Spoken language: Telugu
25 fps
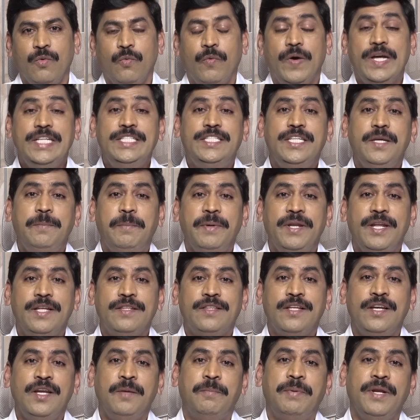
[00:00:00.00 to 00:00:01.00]
వైసీపీ
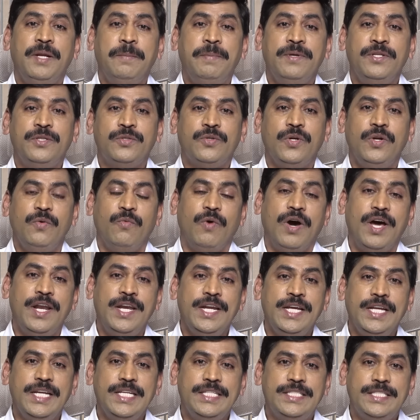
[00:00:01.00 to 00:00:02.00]
నేతలను పిలిపించుకుని
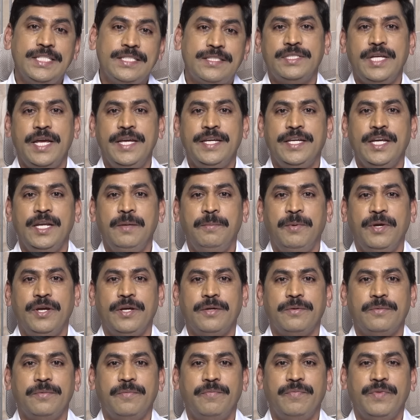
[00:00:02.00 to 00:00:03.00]
వార్నింగ్లు ఇచ్చే స్థాయికి
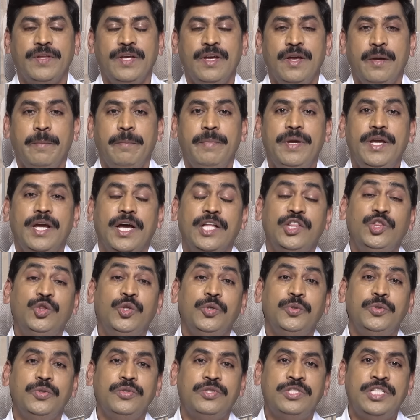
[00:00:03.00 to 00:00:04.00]
వెళ్ళిపోయారు మీ అంతు
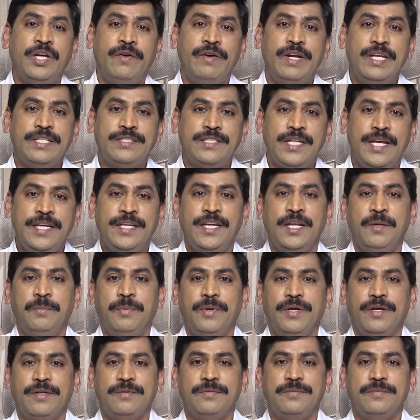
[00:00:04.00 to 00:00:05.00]
చూస్తామనే స్థాయికి
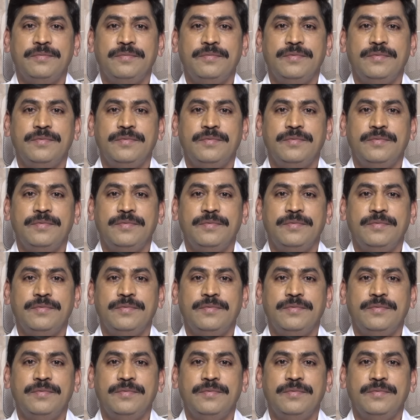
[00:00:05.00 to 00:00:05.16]
వెళ్ళిపోయారు